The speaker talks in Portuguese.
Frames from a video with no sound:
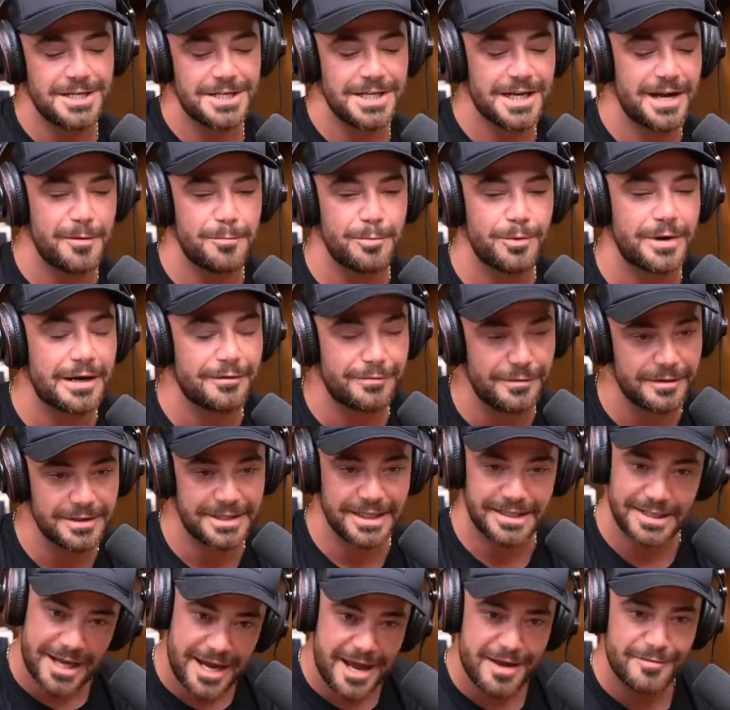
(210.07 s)
Aí chegava pro cara e
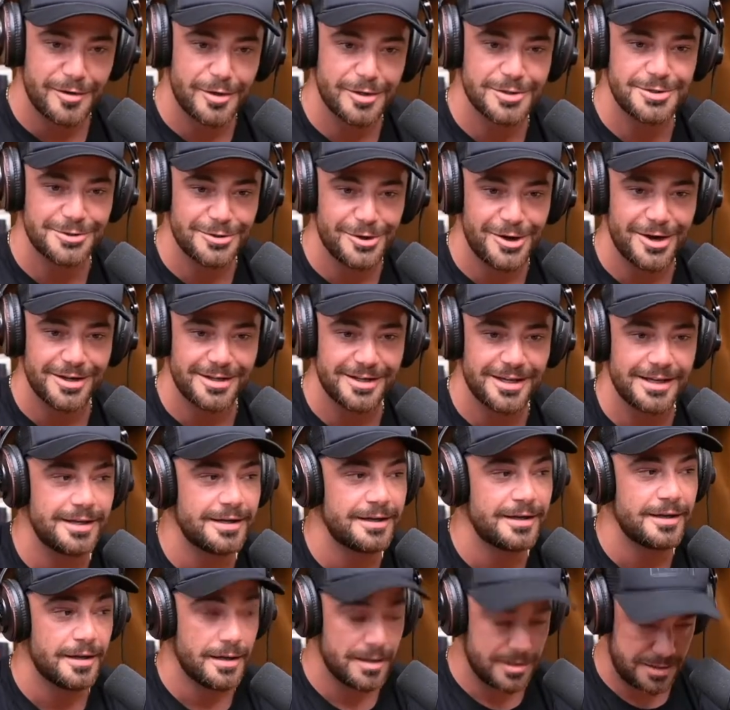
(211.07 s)
falou, can I have a hot dog?
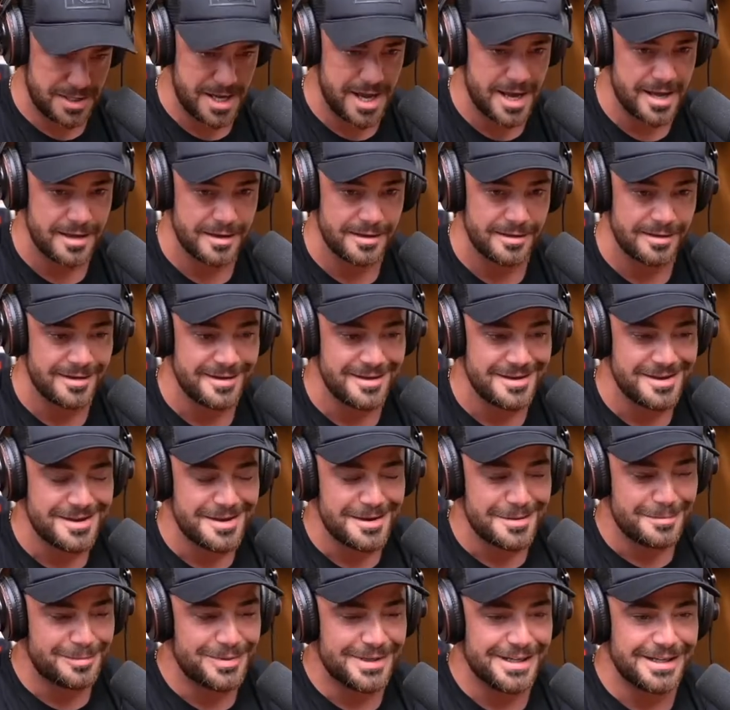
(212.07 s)
Ele, yeah,
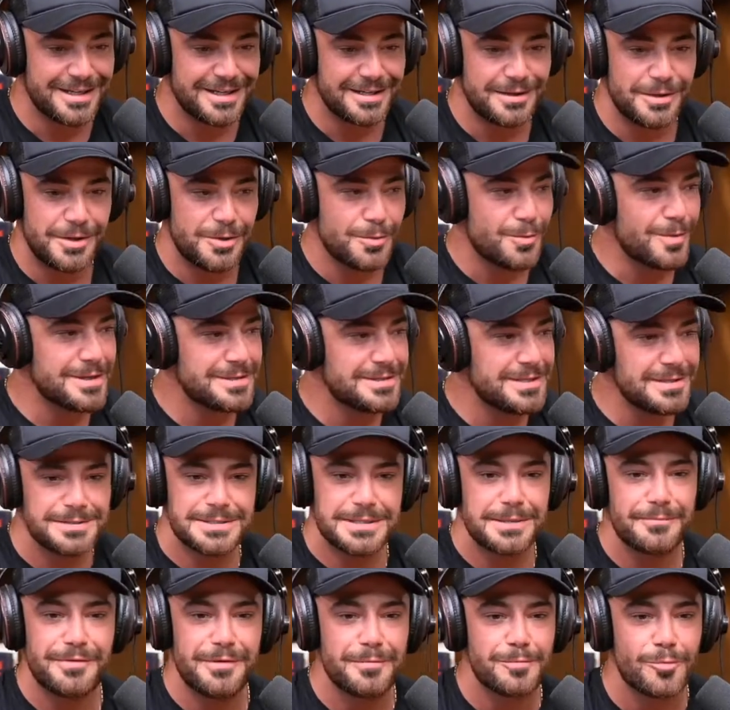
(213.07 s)
but you
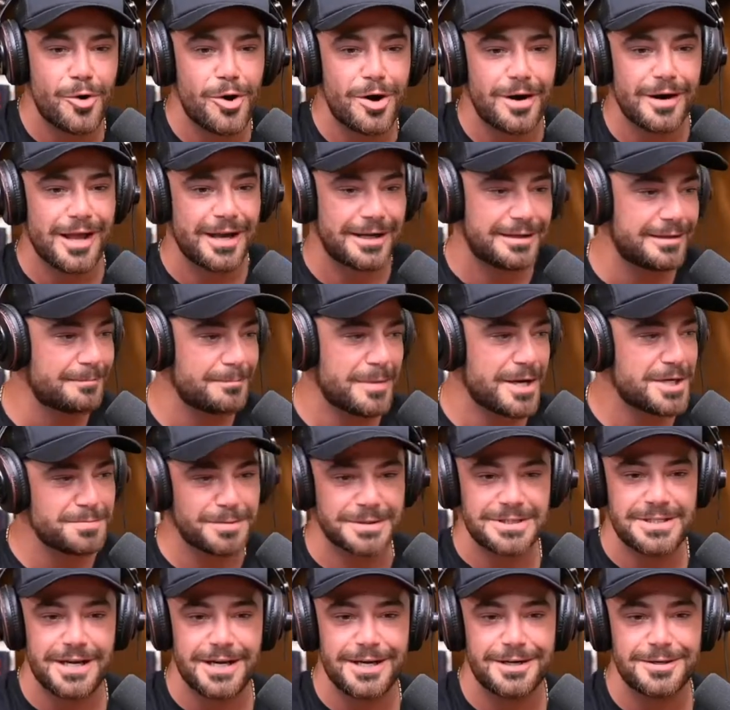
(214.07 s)
wanting something more, like
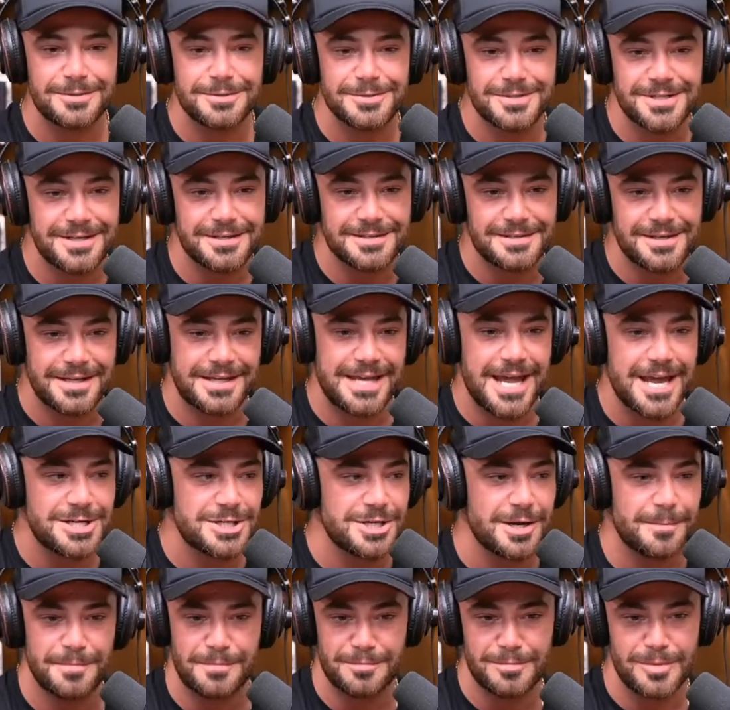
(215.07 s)
mashed potatoes and
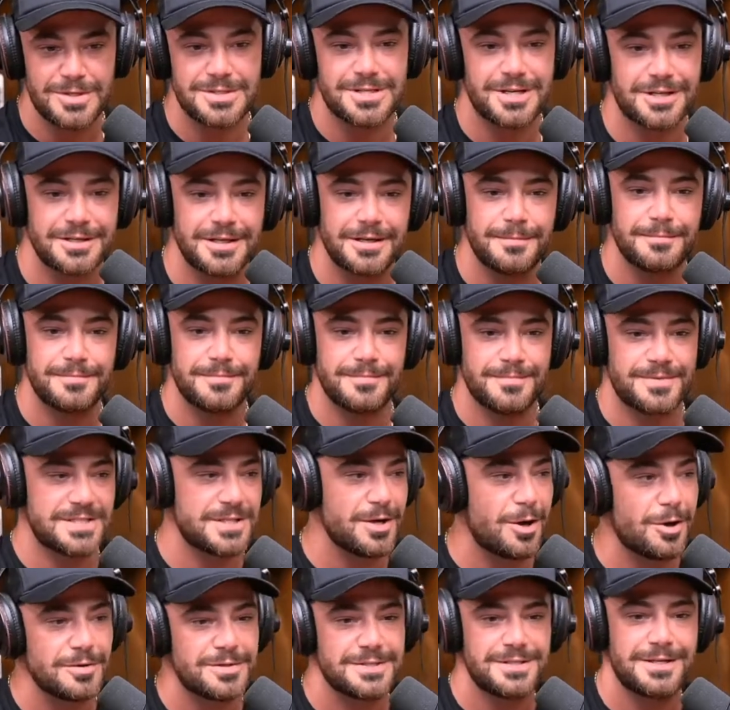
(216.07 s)
ketchup and mustard and
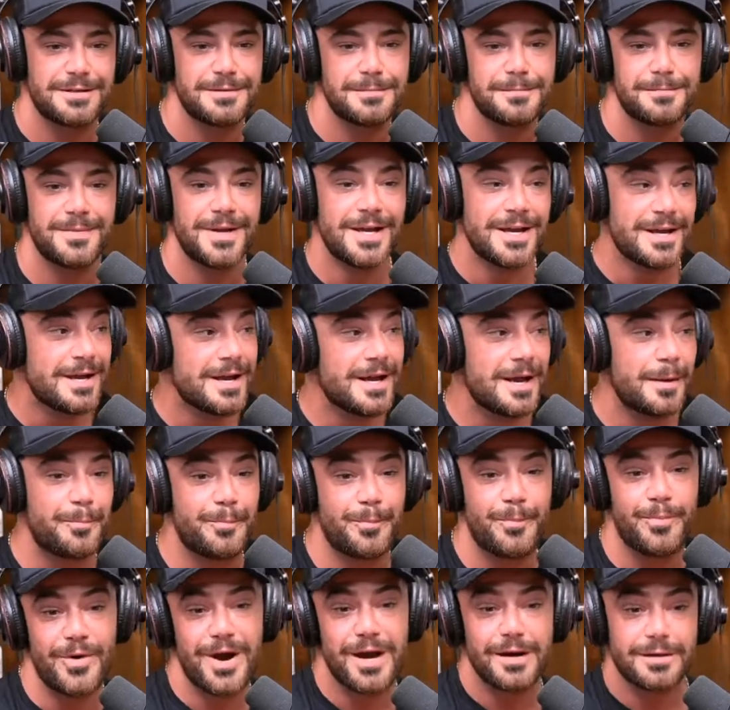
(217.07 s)
sauce and...
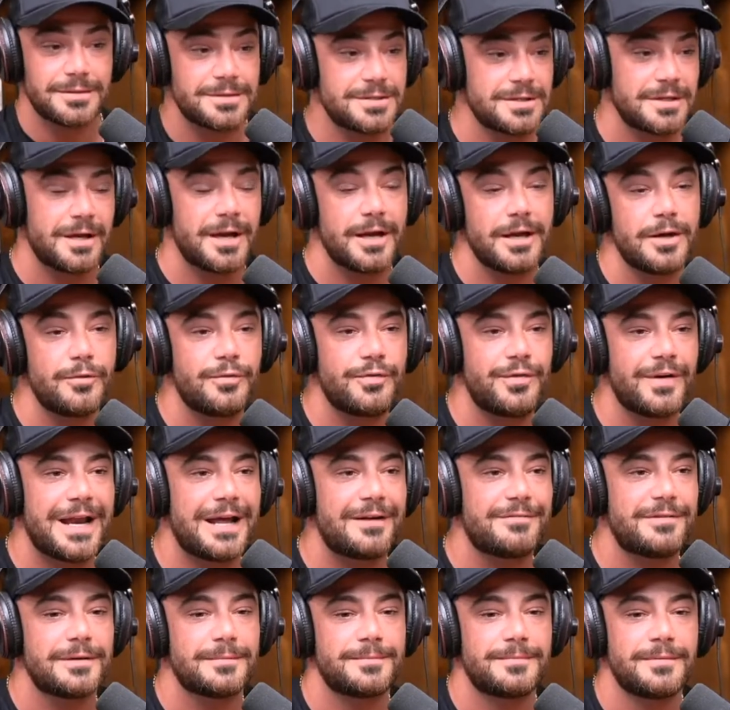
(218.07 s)
Nossa! Aí eu
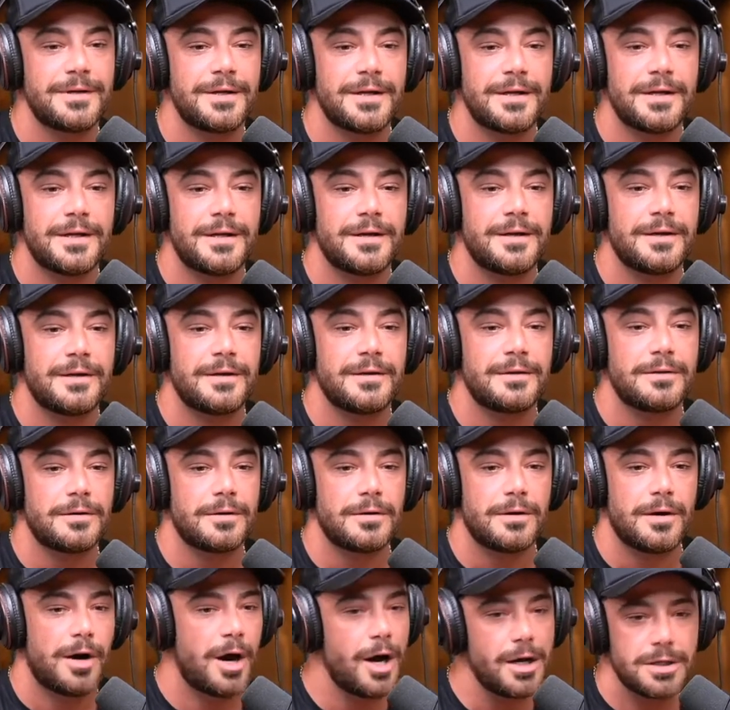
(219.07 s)
falava,
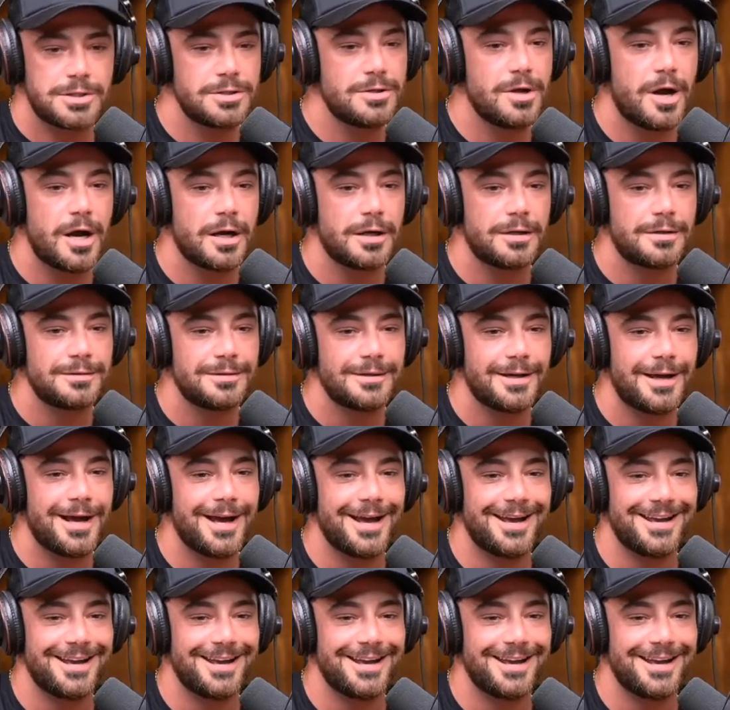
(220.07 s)
hot dog.